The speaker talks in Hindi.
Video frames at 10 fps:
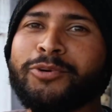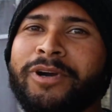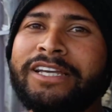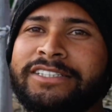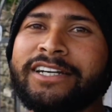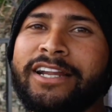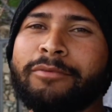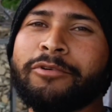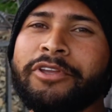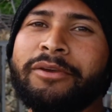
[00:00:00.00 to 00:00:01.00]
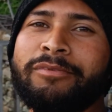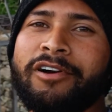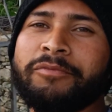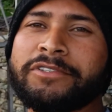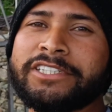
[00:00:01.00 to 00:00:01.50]
तो गाइज़ अगर आपको ये
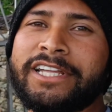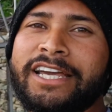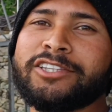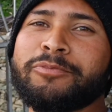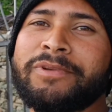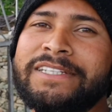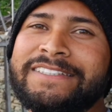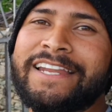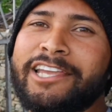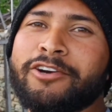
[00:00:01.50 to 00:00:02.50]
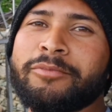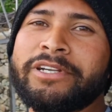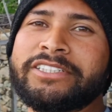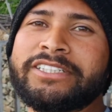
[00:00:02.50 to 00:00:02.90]
ब्लॉग पसंद आया तो प्लीज़ लाइक कमेंट